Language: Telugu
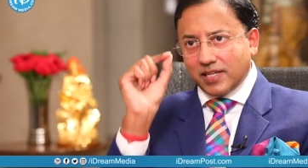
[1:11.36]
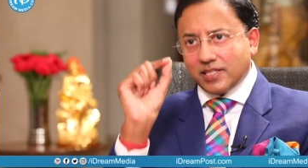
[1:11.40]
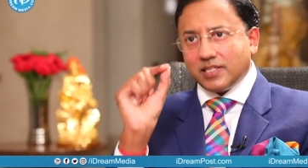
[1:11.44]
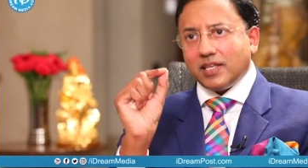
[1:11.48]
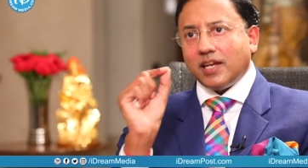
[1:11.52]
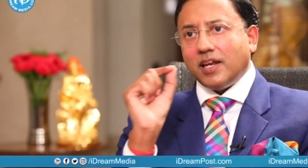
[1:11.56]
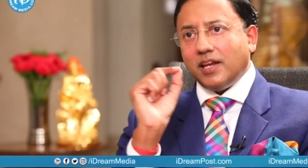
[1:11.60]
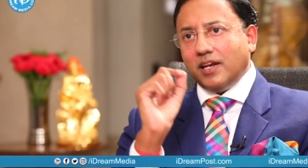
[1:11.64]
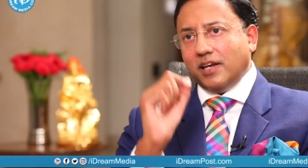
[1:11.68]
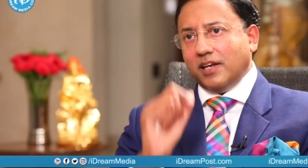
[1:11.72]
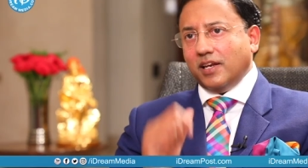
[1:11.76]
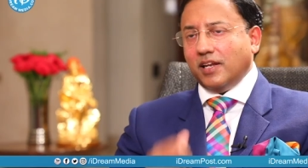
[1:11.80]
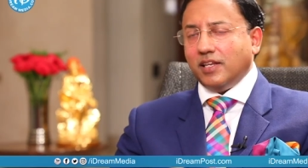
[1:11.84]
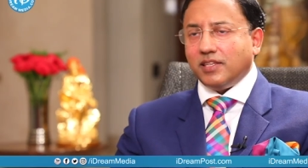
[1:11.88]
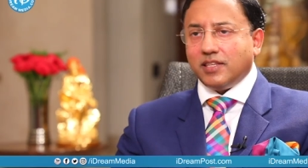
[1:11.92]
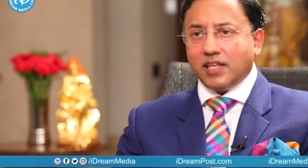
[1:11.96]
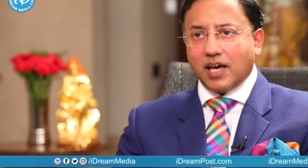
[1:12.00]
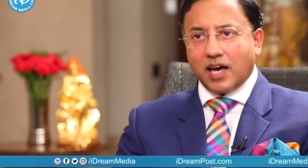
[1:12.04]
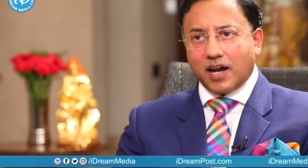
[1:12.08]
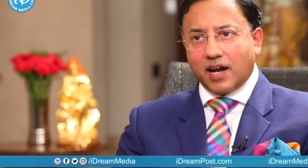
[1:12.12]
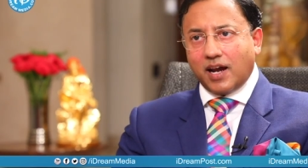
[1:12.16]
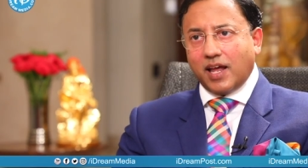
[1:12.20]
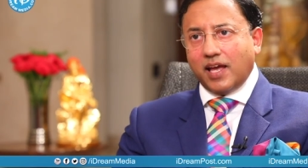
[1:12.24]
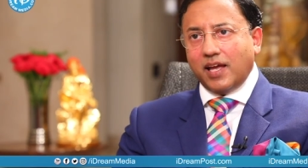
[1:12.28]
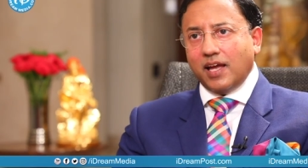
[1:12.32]
క్యాన్సర్ అని
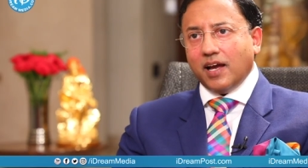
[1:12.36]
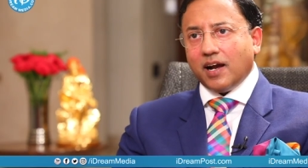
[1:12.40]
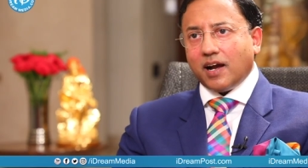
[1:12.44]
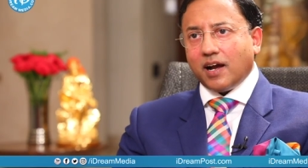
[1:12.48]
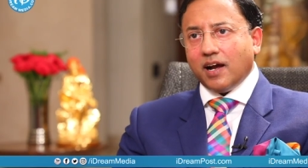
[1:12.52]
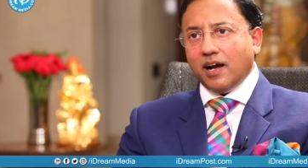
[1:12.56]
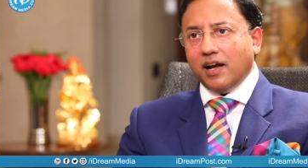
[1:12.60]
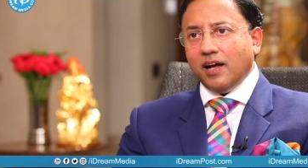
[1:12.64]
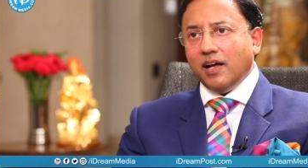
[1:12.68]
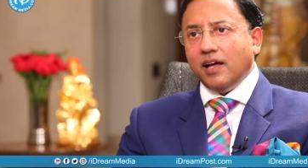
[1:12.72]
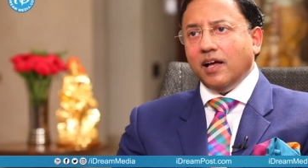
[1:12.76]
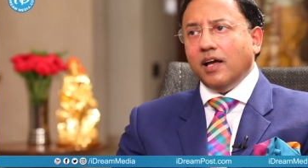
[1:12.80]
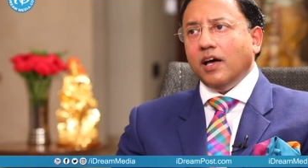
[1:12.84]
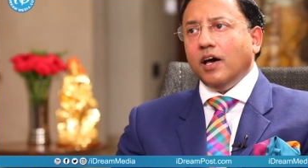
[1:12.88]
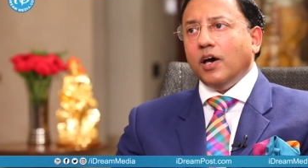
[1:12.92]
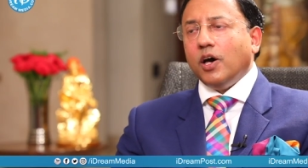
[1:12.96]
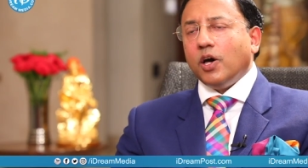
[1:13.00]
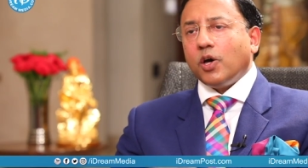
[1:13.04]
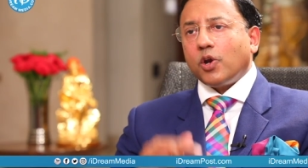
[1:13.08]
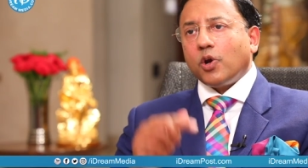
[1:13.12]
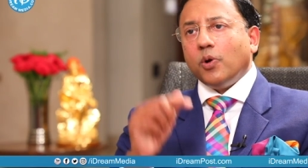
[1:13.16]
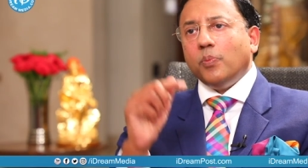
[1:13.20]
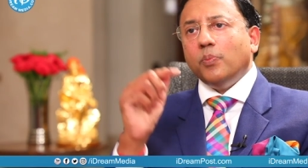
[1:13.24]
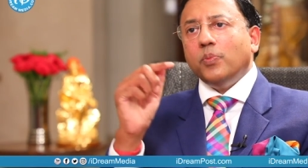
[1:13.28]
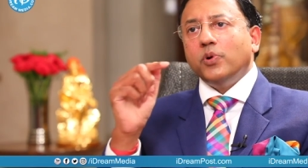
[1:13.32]
నిర్ధారణ అయ్యాక
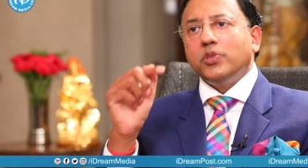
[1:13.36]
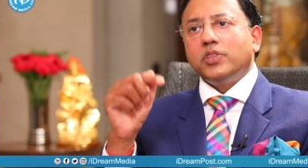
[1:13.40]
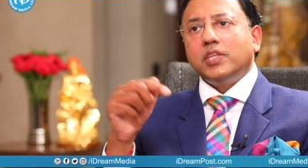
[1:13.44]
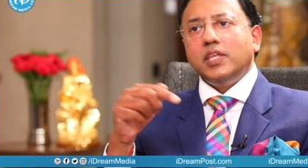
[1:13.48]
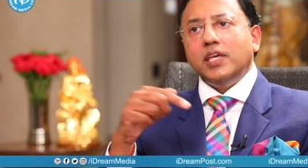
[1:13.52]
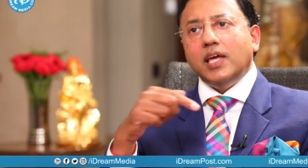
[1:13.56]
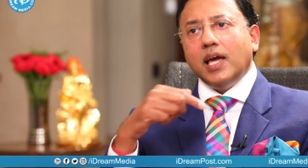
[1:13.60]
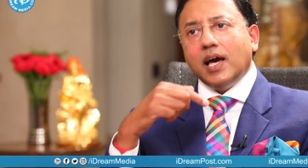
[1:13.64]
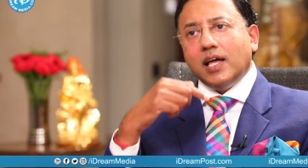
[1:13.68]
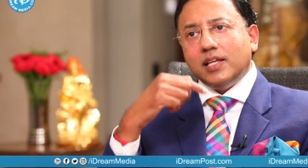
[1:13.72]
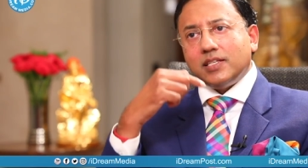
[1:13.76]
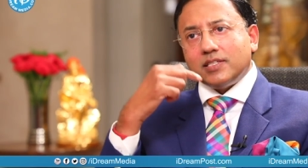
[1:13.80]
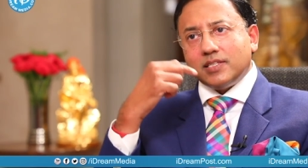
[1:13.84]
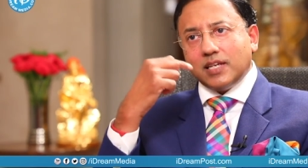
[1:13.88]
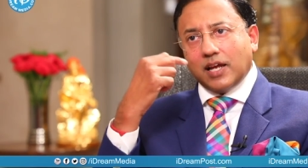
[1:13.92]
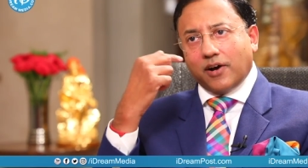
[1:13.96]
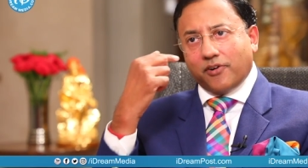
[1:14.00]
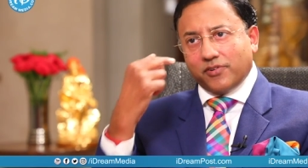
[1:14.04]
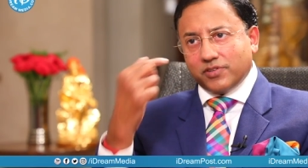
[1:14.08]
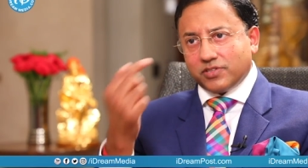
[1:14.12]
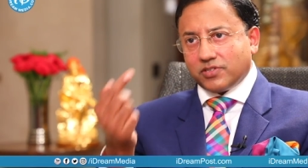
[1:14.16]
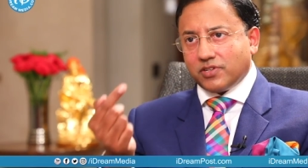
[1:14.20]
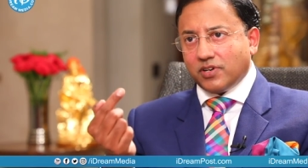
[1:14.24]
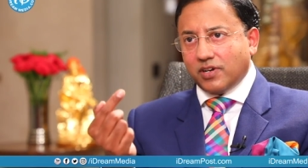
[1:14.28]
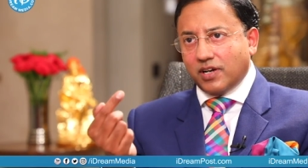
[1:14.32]
రొమ్ము తీయాల్సిన
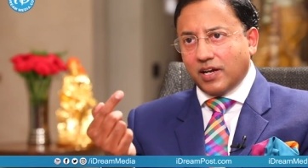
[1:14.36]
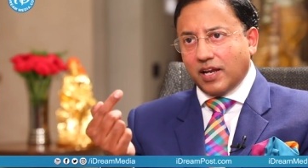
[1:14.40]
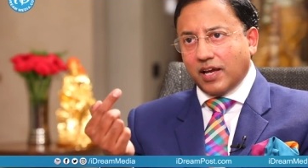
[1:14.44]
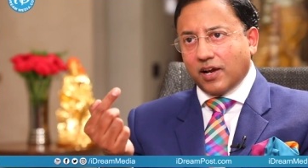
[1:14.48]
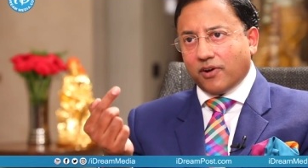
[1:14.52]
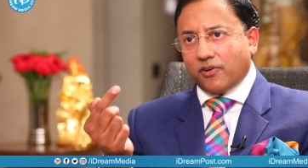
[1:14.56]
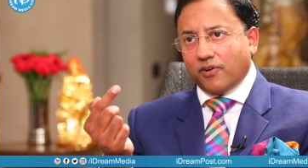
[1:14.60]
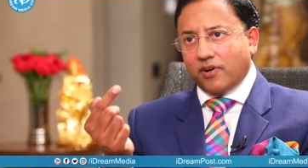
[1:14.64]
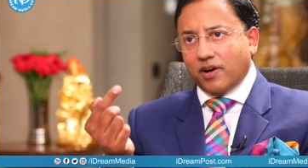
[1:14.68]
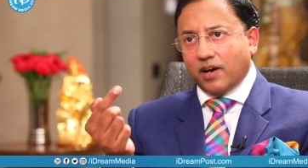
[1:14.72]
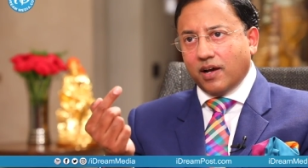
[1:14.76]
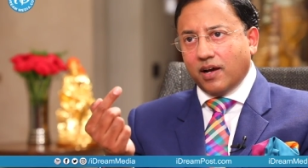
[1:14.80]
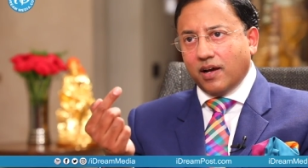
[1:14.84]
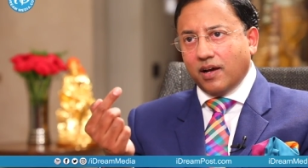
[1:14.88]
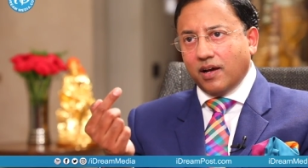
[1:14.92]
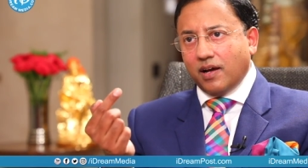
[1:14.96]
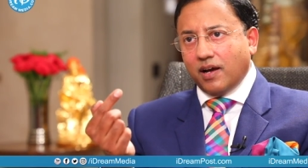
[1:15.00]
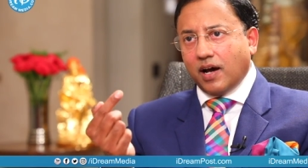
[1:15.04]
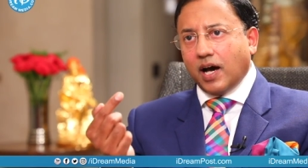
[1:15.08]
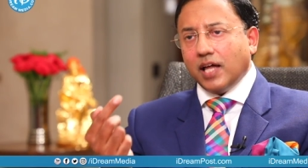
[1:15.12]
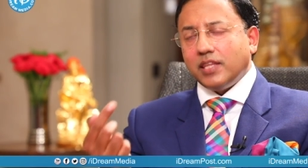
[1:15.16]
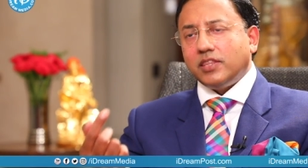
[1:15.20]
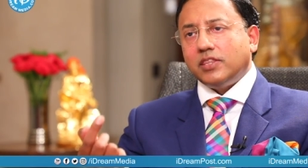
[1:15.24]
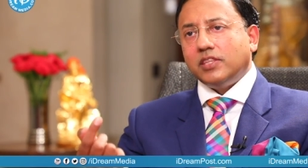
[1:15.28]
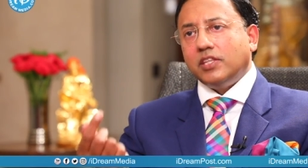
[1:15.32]
అవసరం లేకుండా
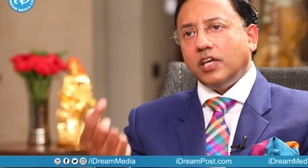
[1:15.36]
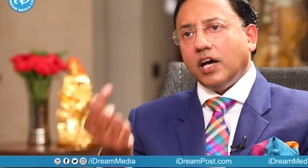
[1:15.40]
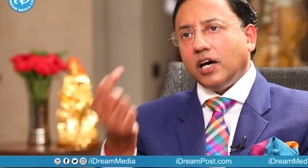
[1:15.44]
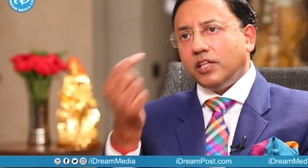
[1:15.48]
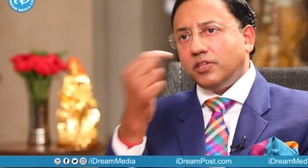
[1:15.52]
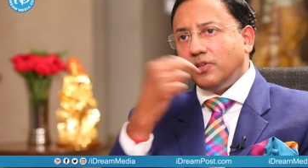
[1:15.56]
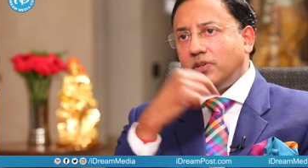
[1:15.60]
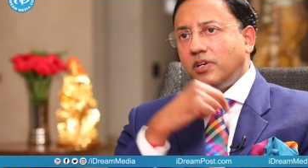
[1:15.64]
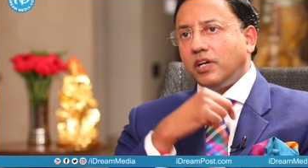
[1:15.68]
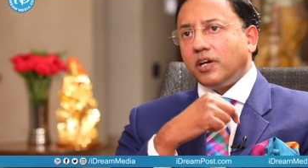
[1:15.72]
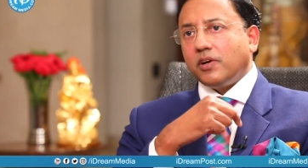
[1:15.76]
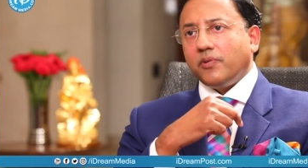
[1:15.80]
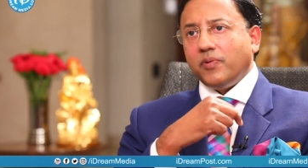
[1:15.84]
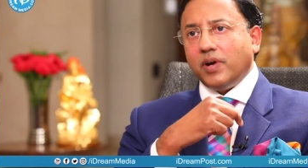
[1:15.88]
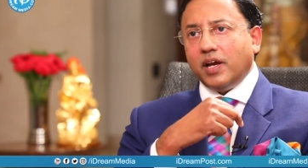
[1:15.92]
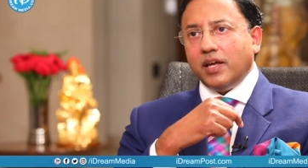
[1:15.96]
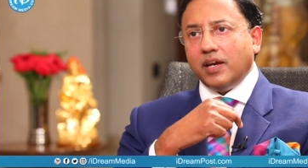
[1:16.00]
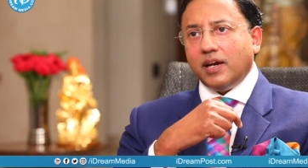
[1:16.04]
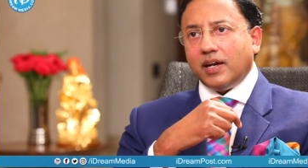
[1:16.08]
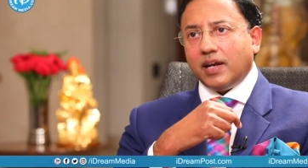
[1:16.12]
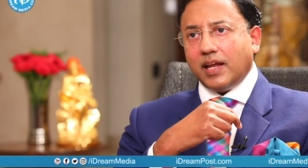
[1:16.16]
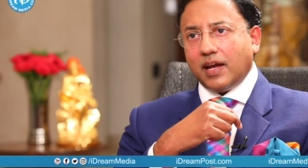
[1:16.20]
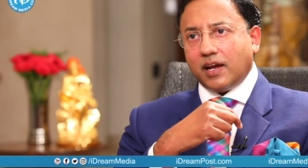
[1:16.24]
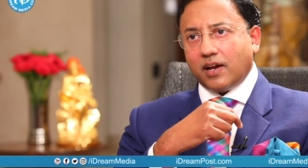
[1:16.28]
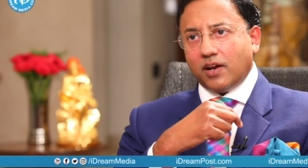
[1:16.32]

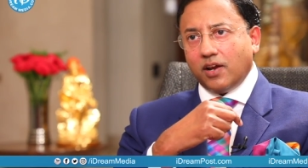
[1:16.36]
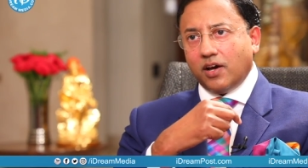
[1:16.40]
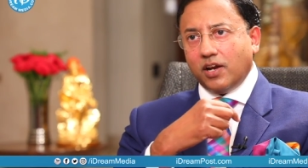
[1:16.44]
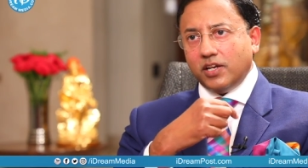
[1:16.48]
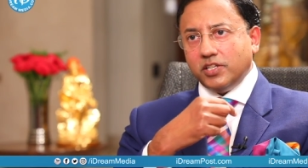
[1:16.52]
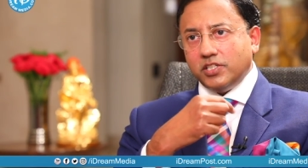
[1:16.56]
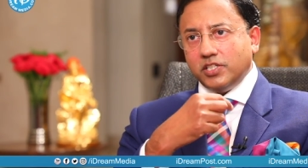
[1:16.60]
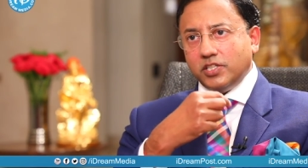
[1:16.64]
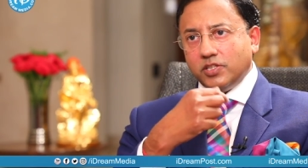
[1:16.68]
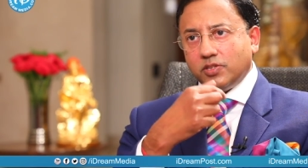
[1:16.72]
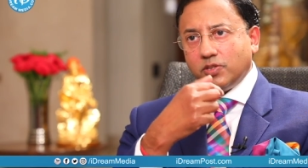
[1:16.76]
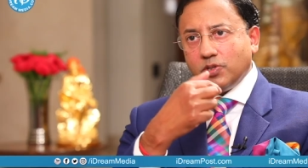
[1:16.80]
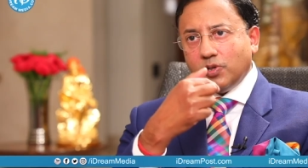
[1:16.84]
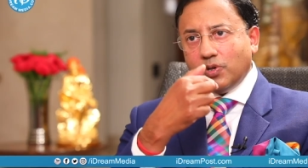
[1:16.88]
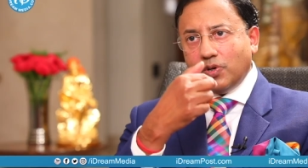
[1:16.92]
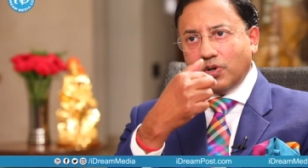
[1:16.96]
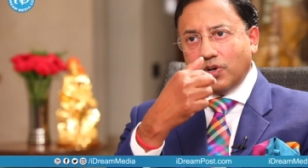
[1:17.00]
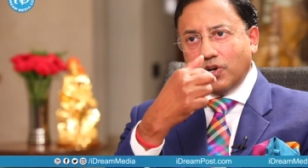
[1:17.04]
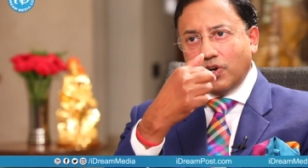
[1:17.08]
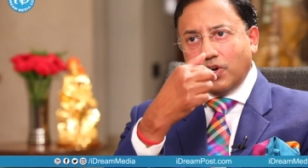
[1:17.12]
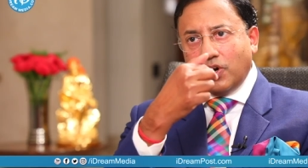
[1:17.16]
అత్యాధునికమైన టెక్నాలజీతో